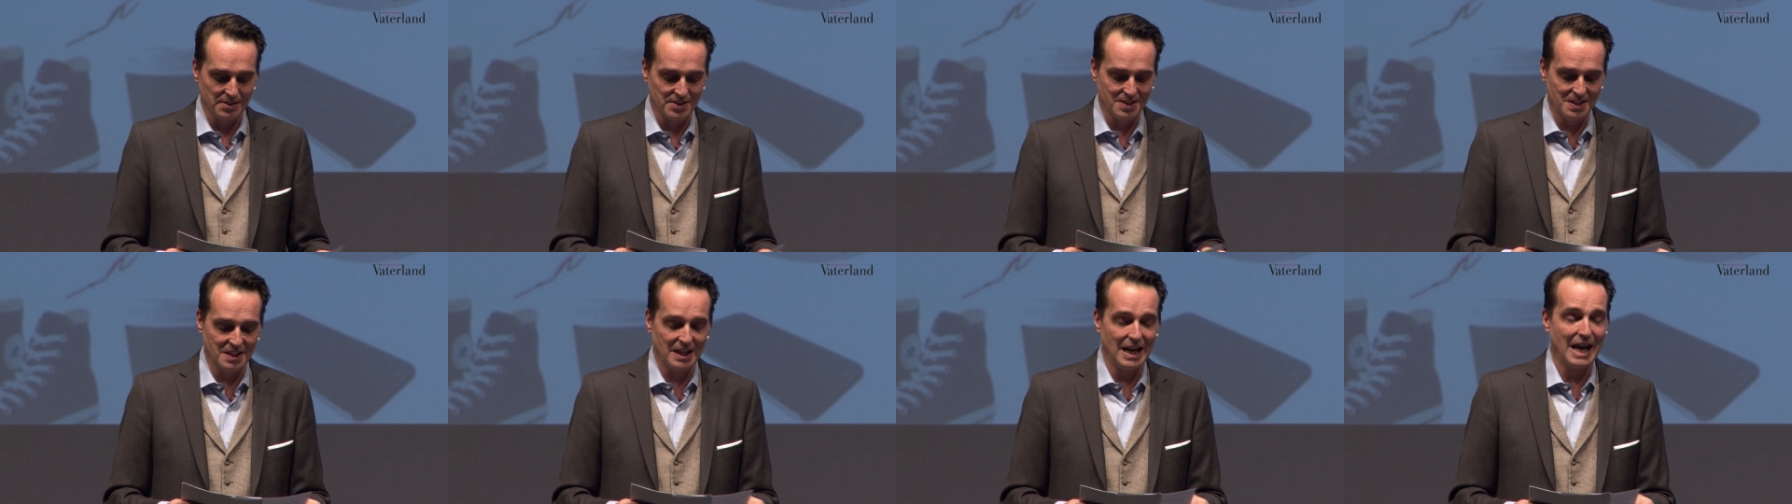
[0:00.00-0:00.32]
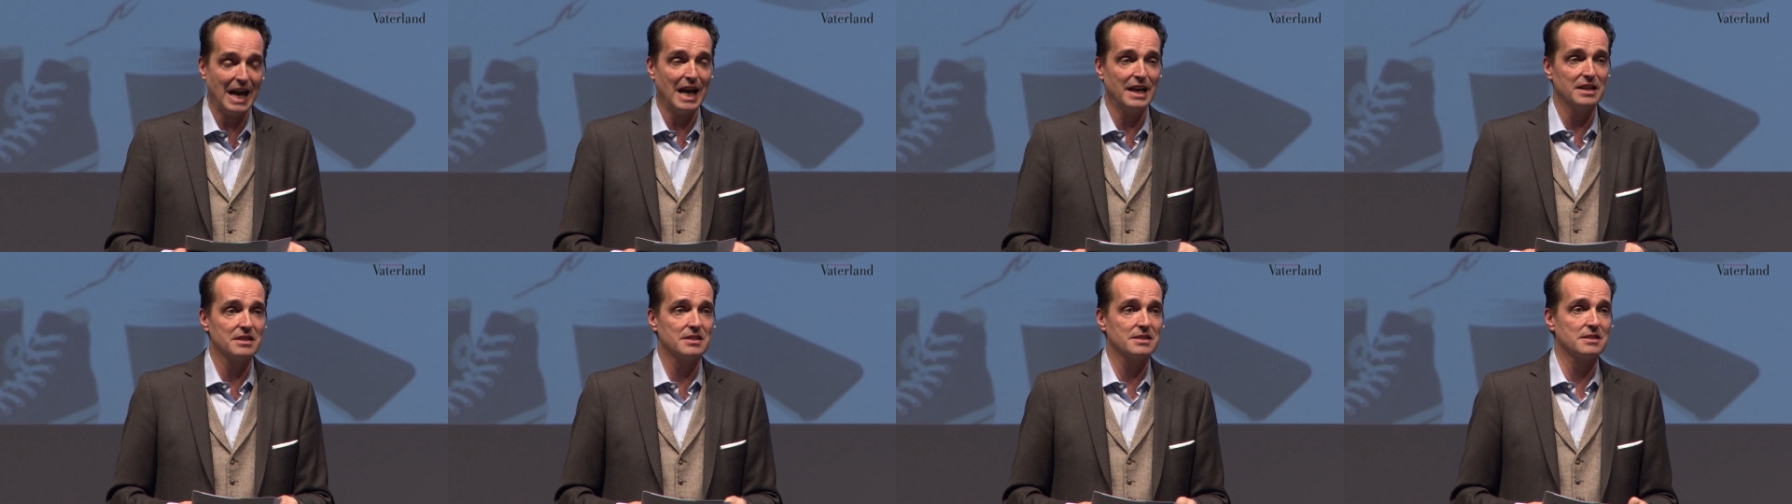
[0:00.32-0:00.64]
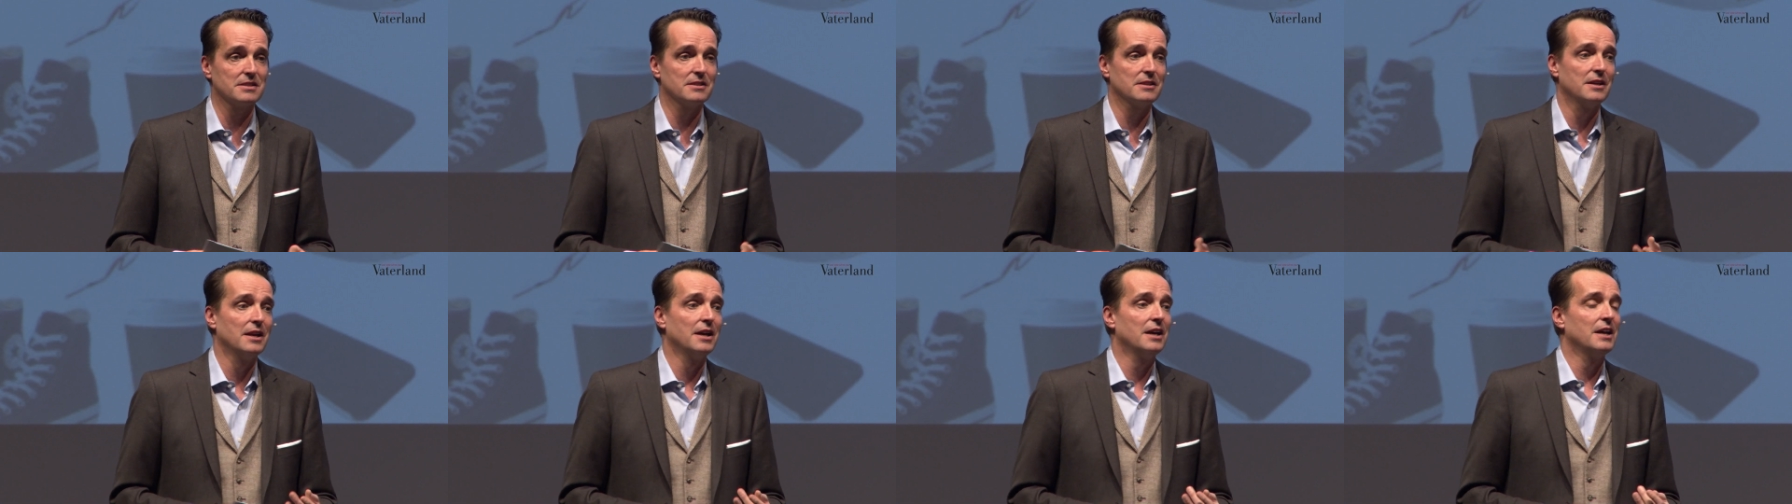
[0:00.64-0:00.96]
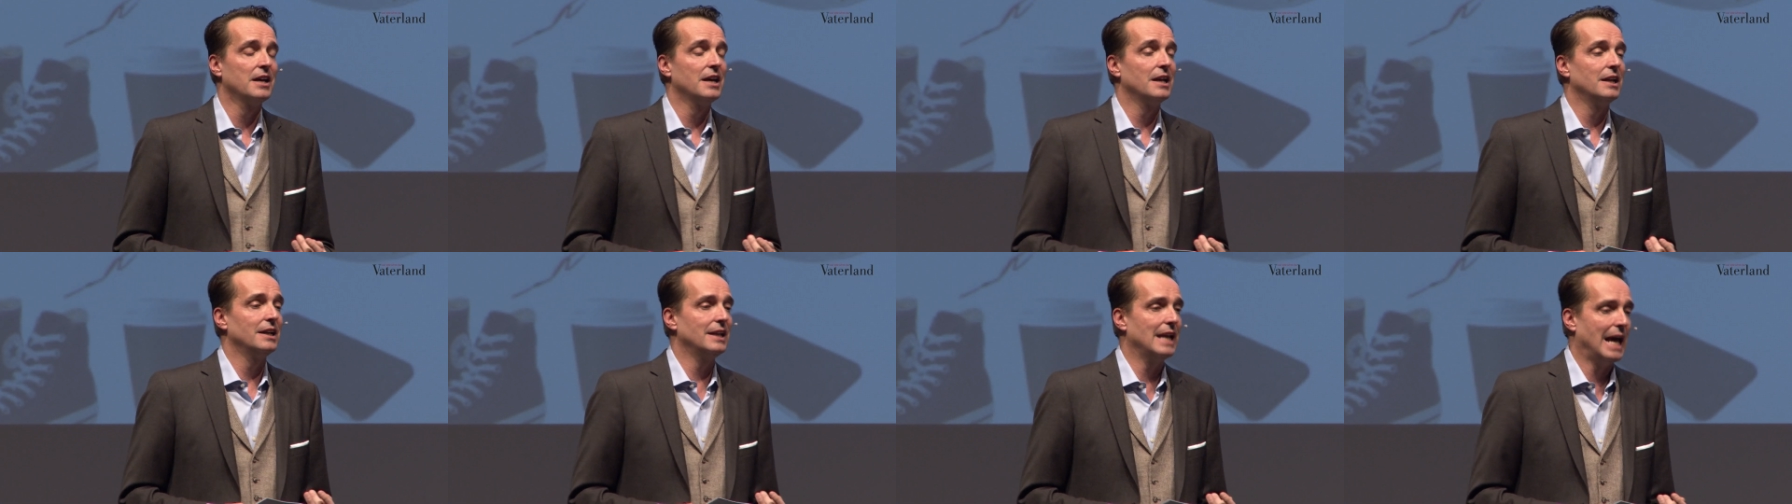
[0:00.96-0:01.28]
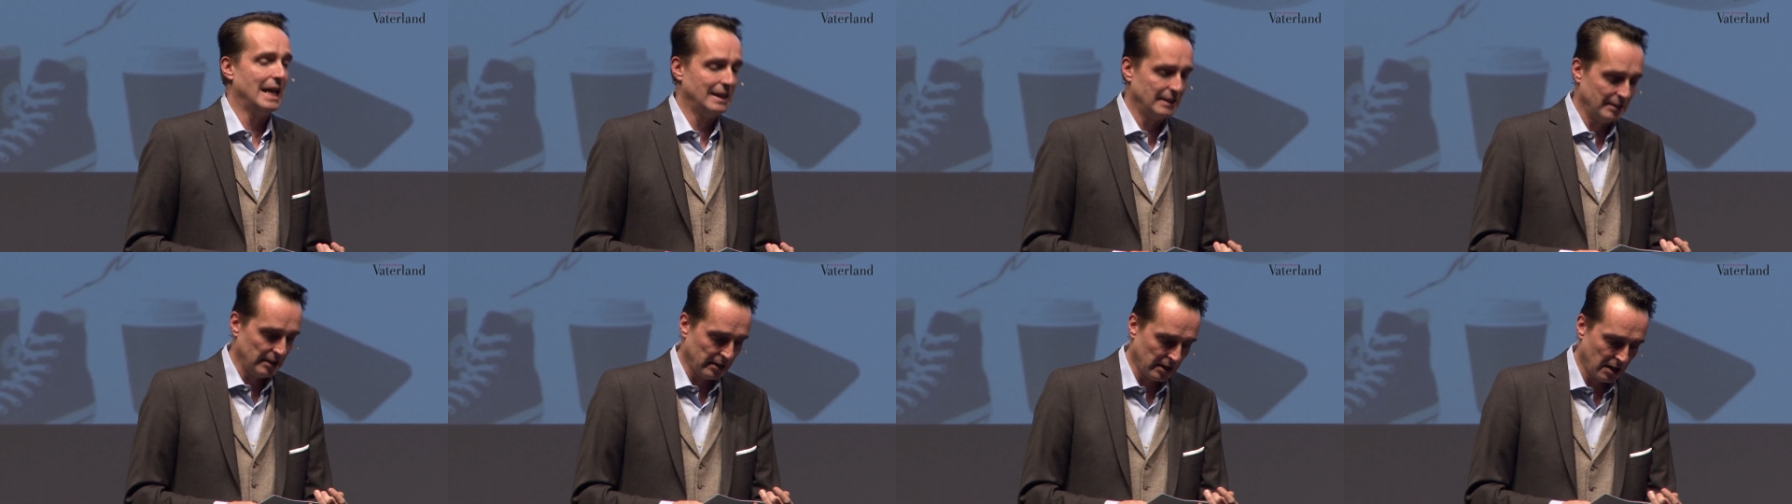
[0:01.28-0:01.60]
Sie heißen
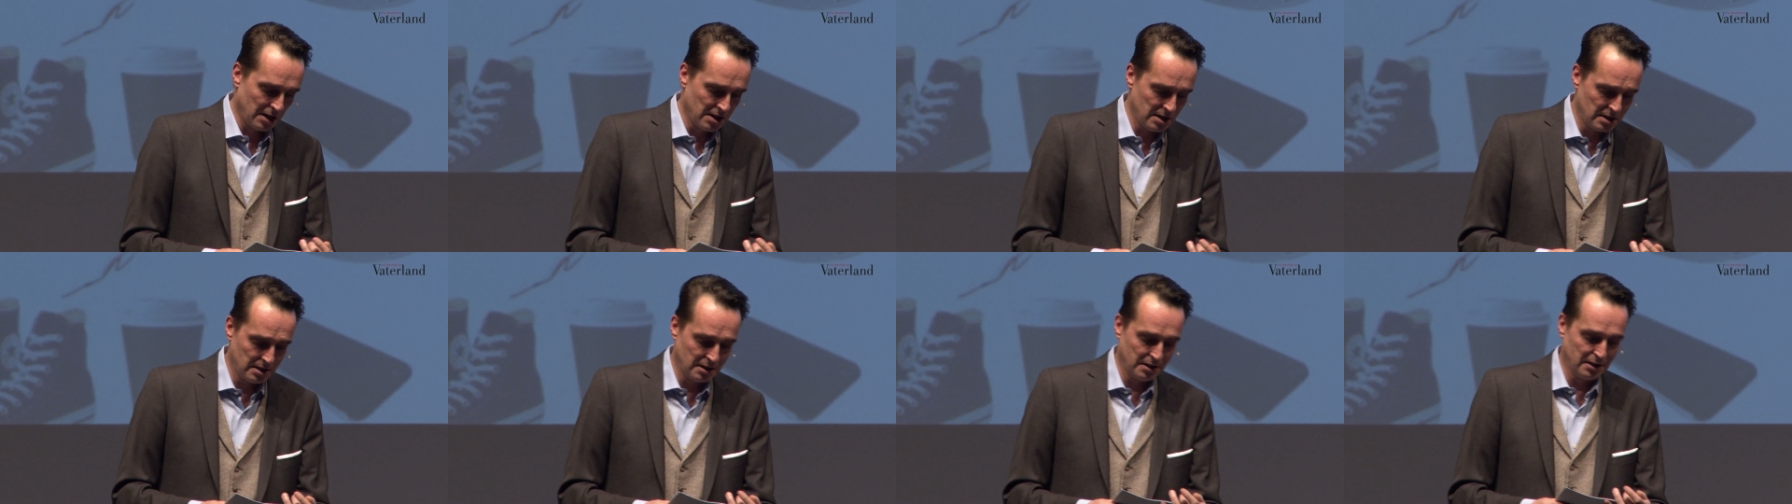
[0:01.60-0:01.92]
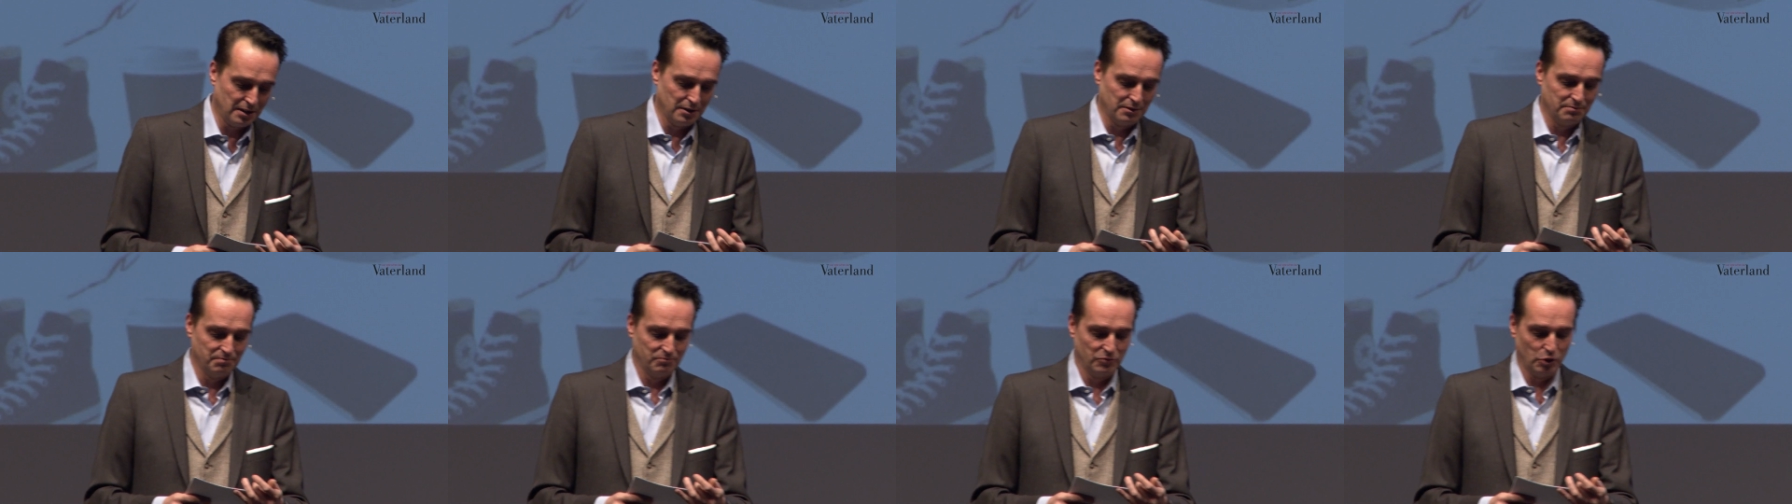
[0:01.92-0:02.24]
Ladarach,